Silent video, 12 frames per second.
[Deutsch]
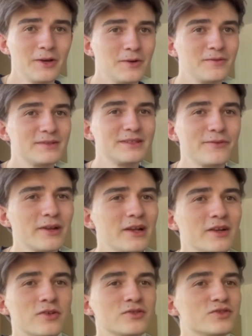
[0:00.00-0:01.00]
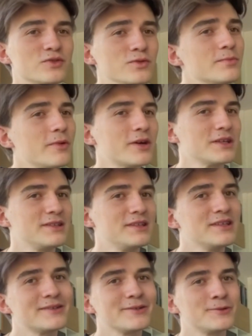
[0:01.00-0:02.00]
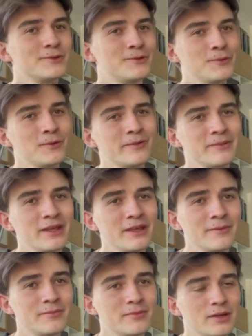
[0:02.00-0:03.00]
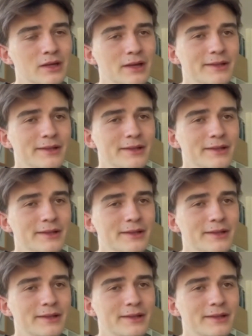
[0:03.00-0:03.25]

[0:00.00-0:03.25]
Und wir sind von einer konsumorientierten Kultur umgeben,